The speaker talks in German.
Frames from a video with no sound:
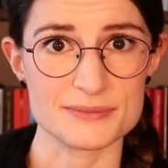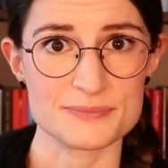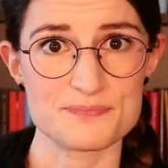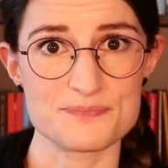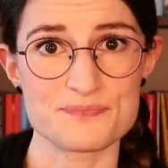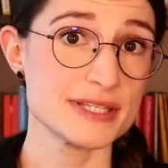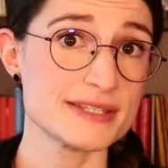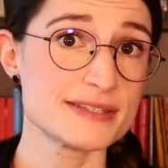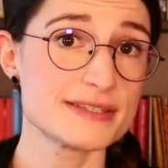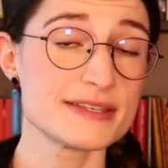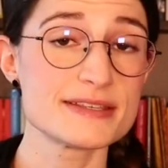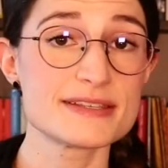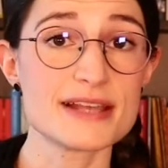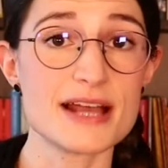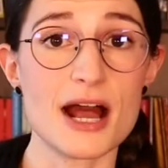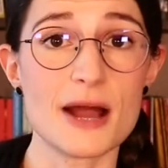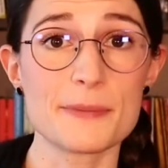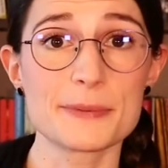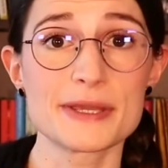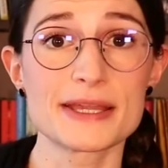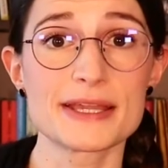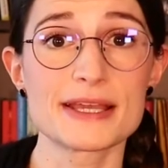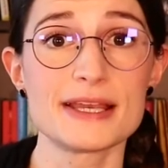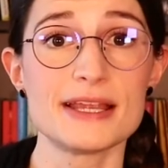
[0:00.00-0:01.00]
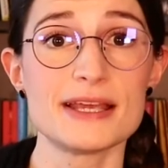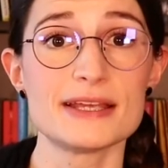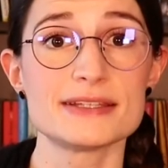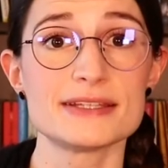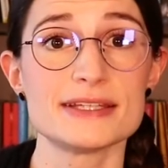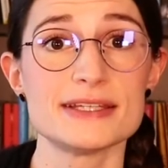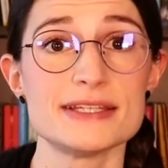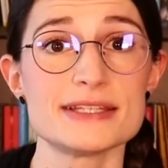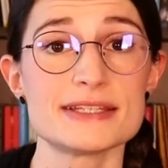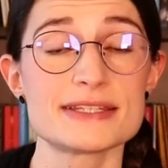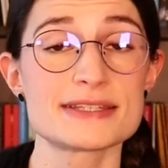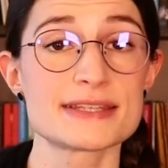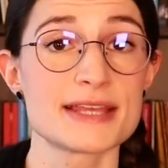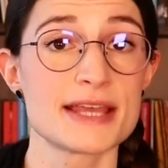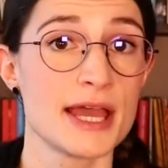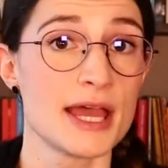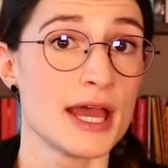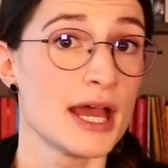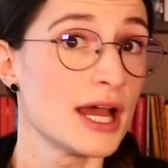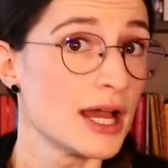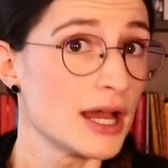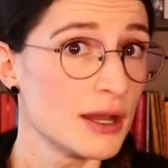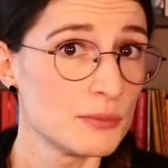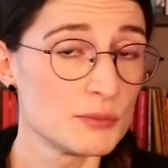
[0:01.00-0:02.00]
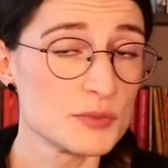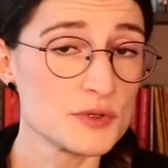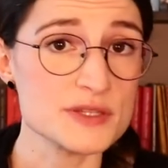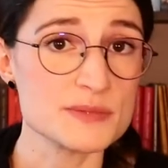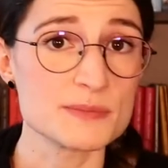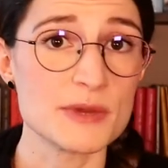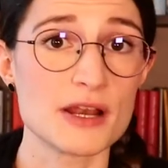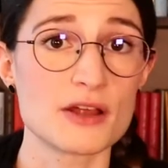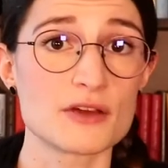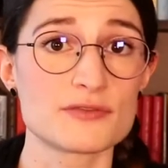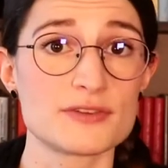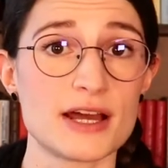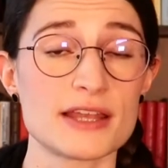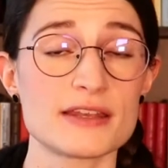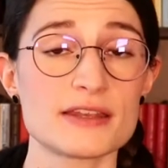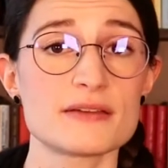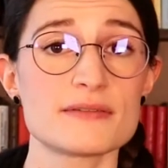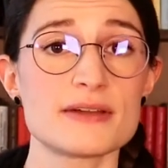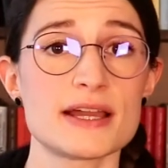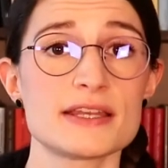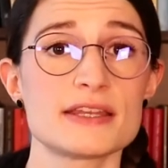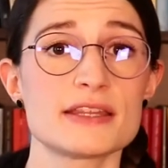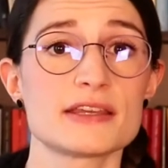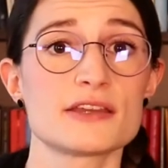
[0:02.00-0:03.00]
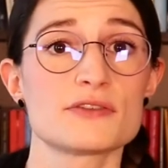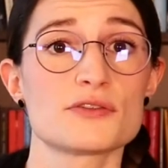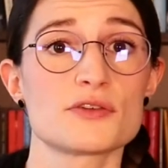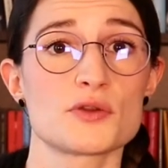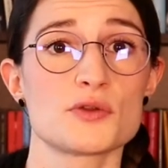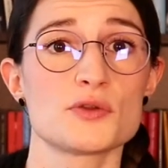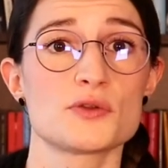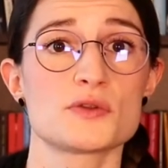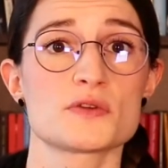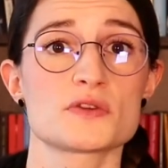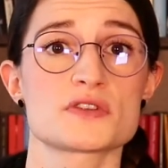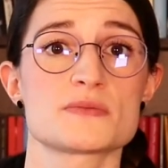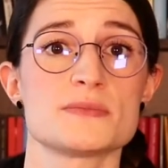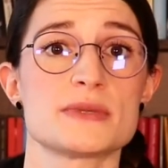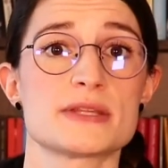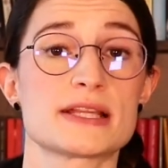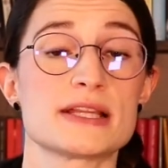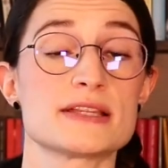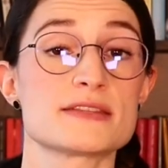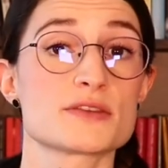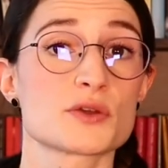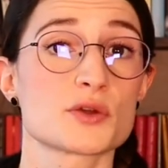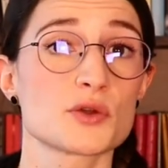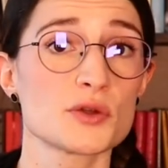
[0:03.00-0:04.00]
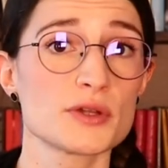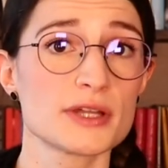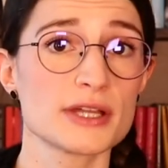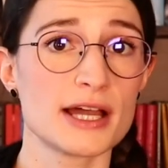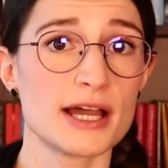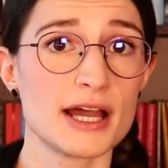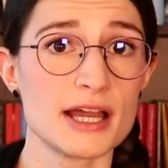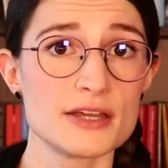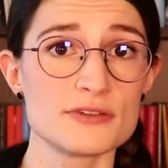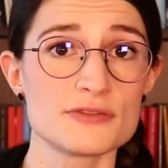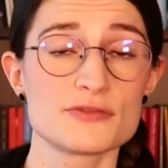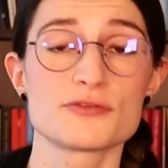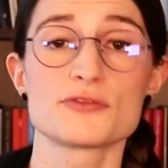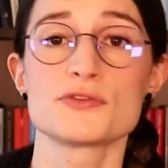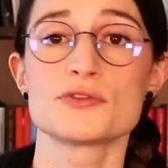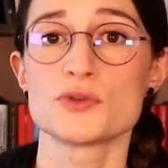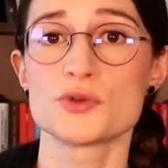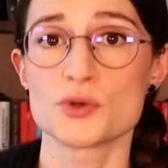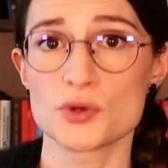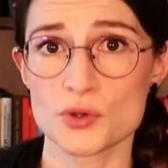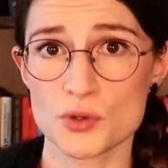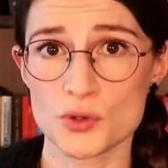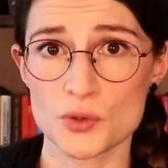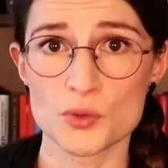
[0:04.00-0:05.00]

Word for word: Bis dies abgeklärt ist, muss man auf anderweitige Verhütungsmittel zurückgreifen